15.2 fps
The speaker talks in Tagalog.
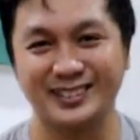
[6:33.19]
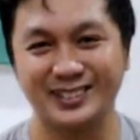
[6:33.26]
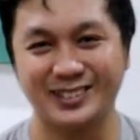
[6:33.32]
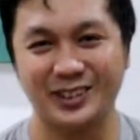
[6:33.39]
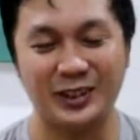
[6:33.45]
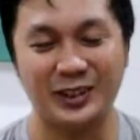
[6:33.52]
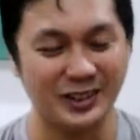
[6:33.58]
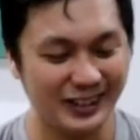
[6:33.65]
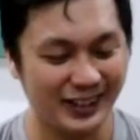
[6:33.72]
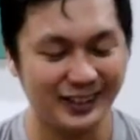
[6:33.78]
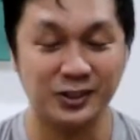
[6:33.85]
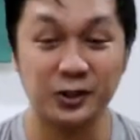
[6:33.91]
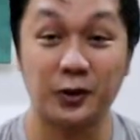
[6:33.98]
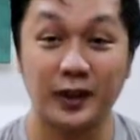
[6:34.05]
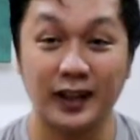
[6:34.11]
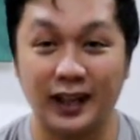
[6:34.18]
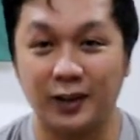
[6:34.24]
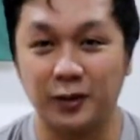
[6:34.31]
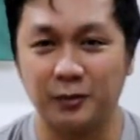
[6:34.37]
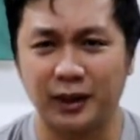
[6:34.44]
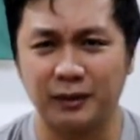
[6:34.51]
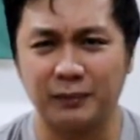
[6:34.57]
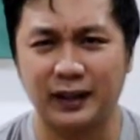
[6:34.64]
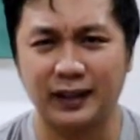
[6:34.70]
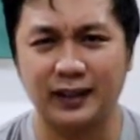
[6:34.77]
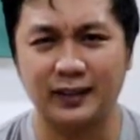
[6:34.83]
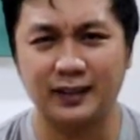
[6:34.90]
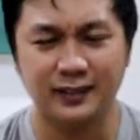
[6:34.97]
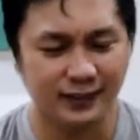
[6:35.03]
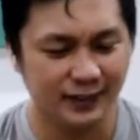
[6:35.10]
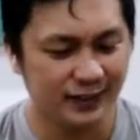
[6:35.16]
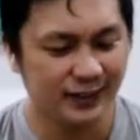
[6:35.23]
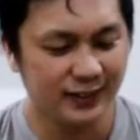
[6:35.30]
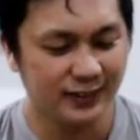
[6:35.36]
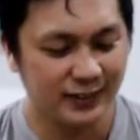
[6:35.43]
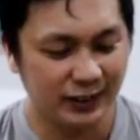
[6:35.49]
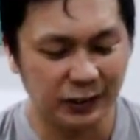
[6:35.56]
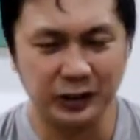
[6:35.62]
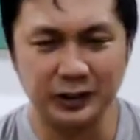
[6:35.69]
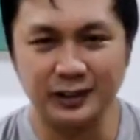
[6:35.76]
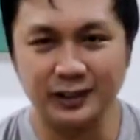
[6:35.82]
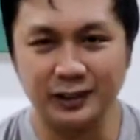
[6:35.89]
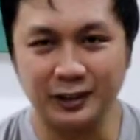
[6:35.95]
So ayun, eh, joke lang. Mga parang, yun,